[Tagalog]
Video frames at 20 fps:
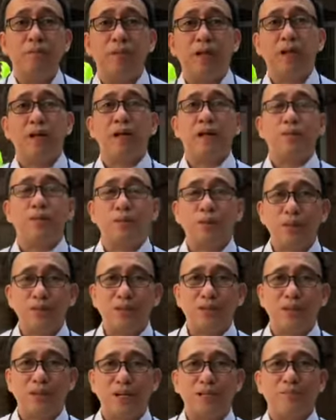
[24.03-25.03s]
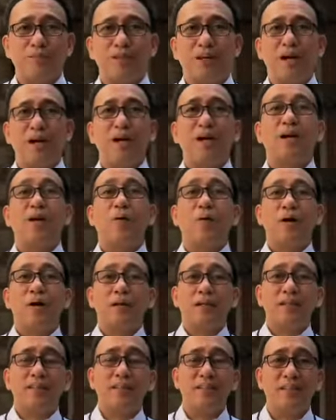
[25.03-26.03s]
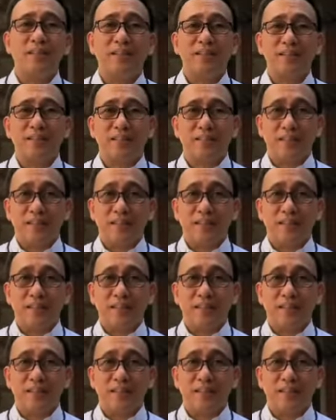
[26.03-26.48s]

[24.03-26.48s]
mga katots at mga ka-quarantine.